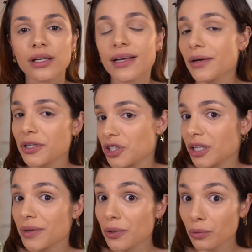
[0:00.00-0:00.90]
E aí eu achei
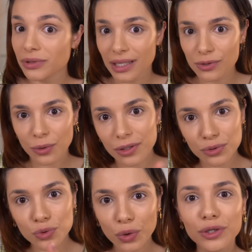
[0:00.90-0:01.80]
que eu ia encontrar as cores
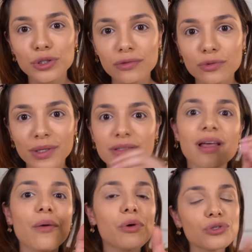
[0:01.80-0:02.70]
dos corretivos, mas
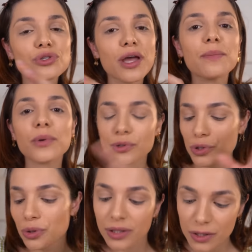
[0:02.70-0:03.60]
é um monte de reposto
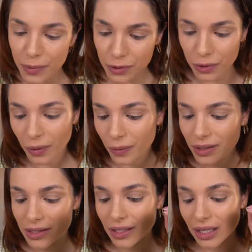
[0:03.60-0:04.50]
de outras
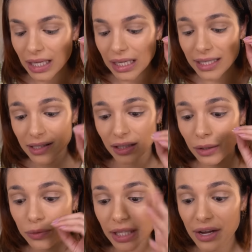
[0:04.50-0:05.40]
pessoas. E assim,
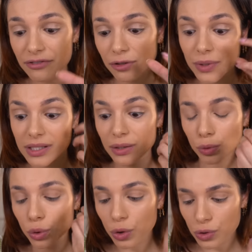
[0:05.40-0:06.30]
não tem a
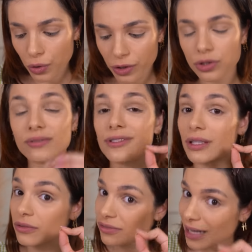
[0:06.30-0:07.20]
informação dos corretivos,
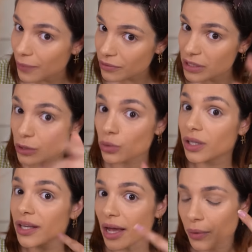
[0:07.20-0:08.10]
então eu vou falar para vocês o
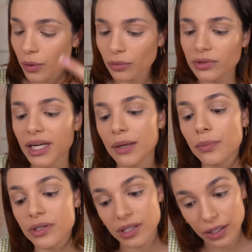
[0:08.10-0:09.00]
que eu encontrei.
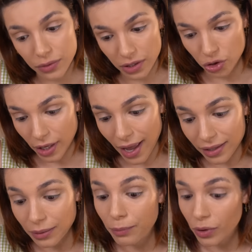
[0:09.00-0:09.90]
Pode ser que eu esteja
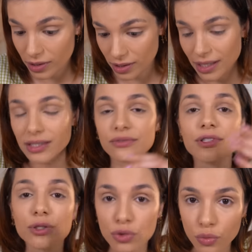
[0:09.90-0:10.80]
errada? Pode ser, se
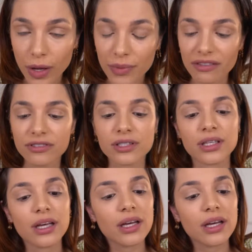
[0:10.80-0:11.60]
você souber me avise.